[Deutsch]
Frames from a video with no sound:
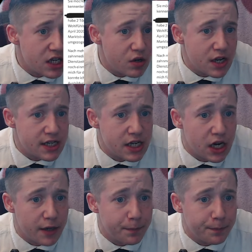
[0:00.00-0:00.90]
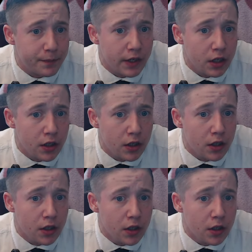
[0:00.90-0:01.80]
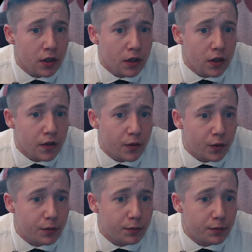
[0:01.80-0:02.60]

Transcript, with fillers: zu lassen haben. So.